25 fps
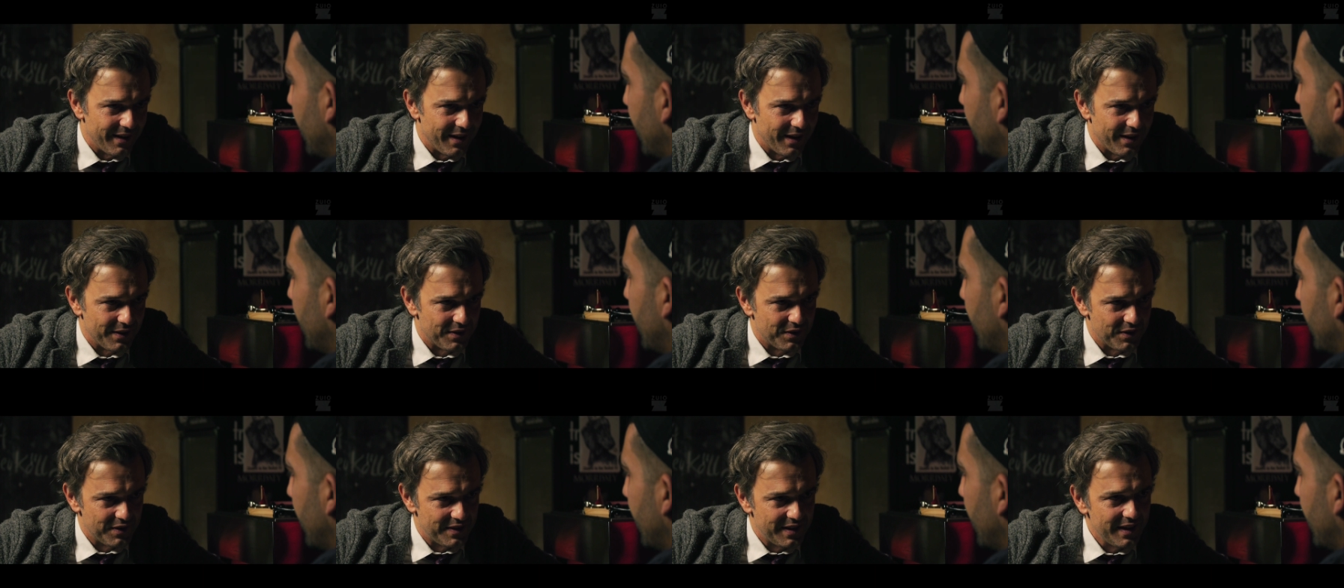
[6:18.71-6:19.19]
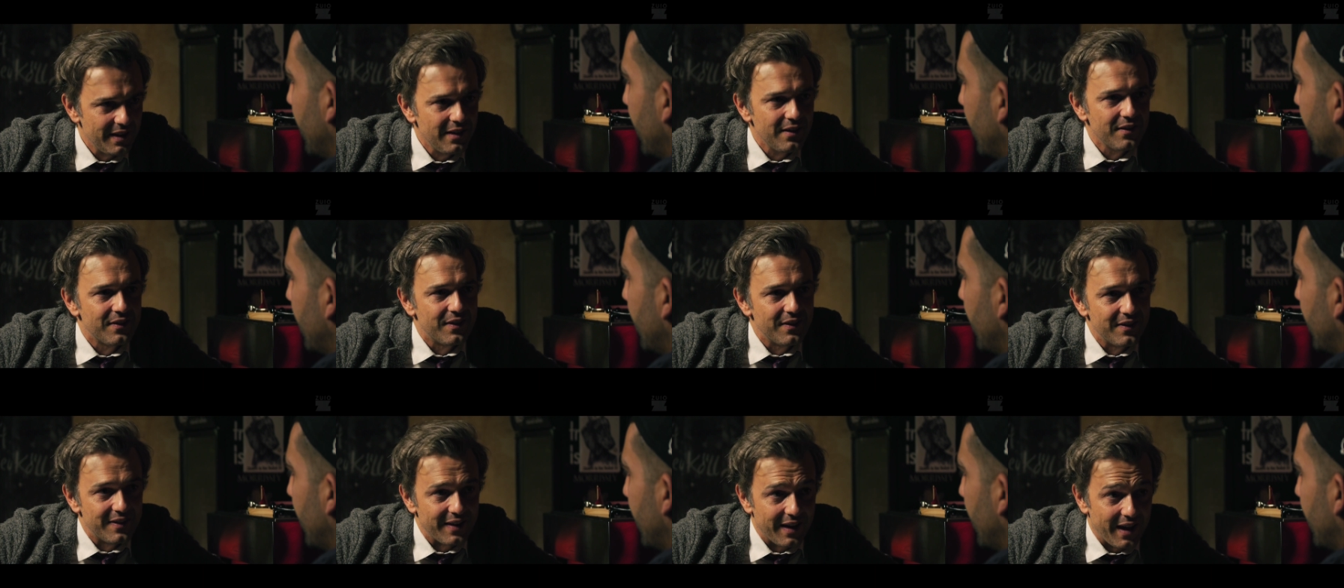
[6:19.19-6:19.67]
Also die
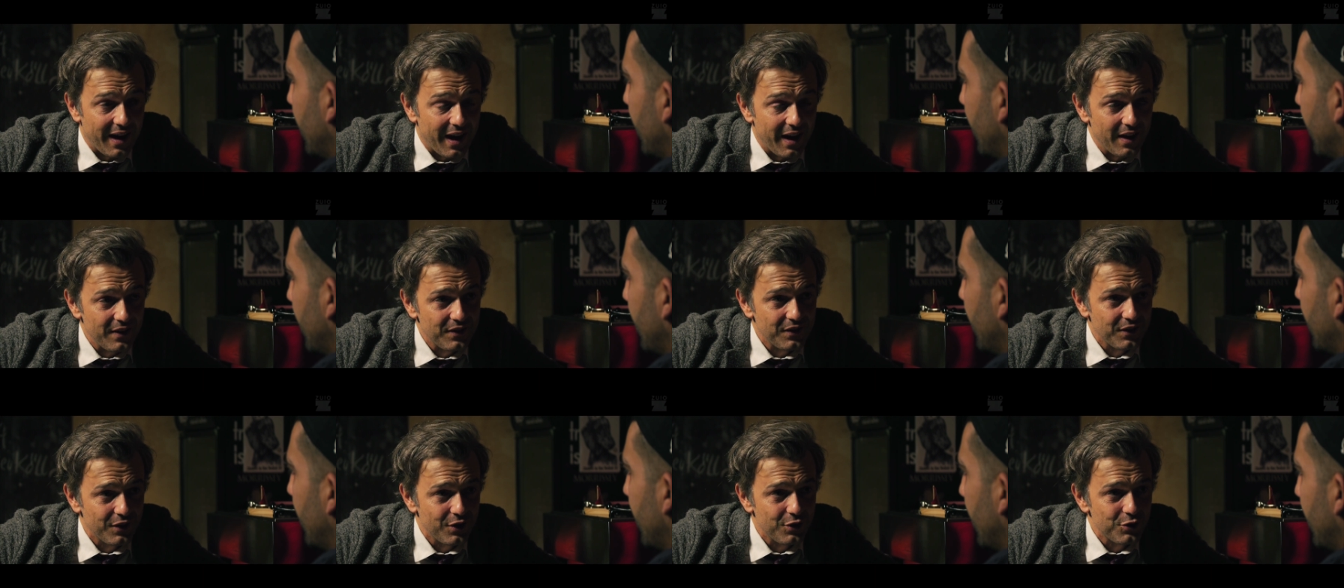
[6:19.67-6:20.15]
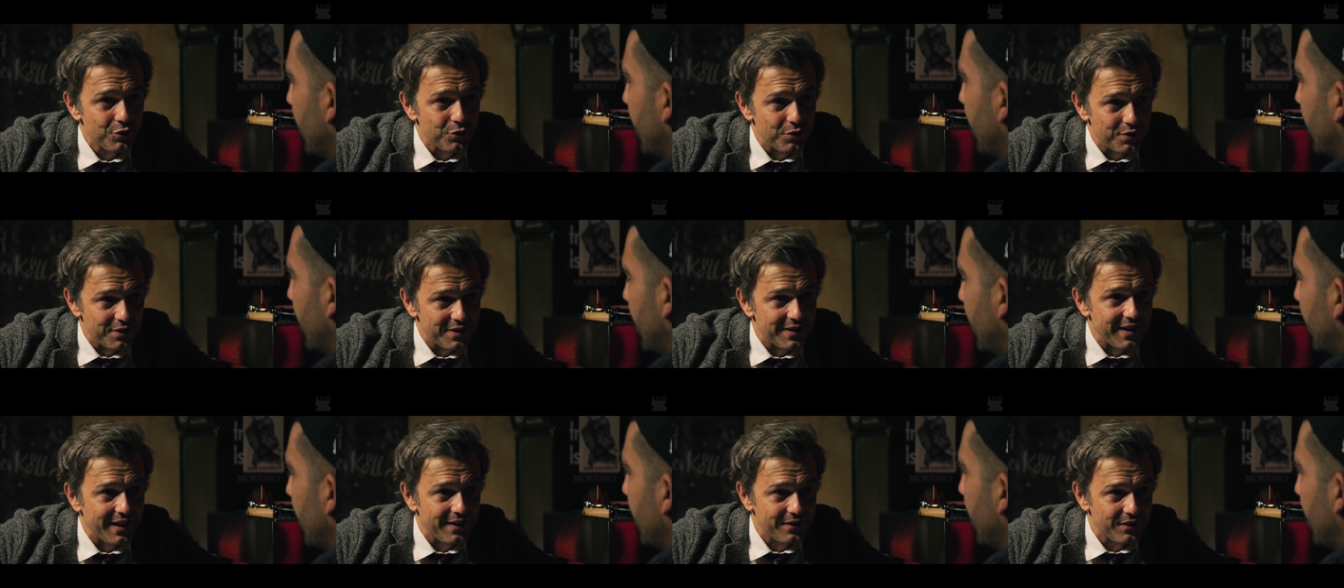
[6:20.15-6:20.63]
Titel sind sehr reißerisch
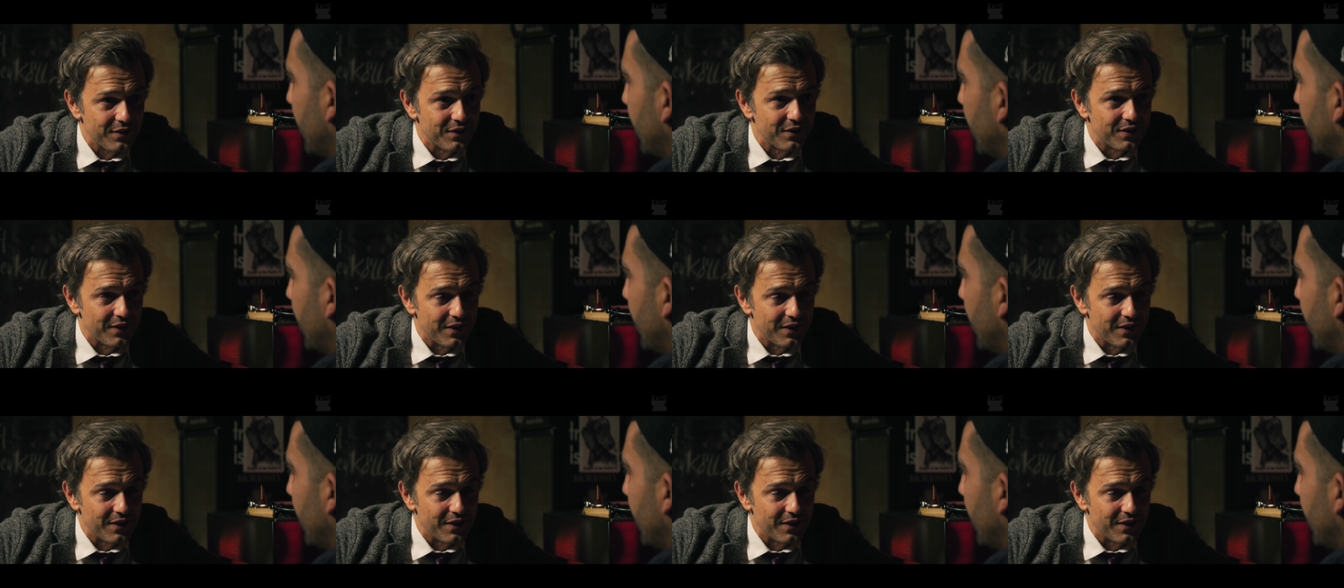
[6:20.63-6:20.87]
und die Texte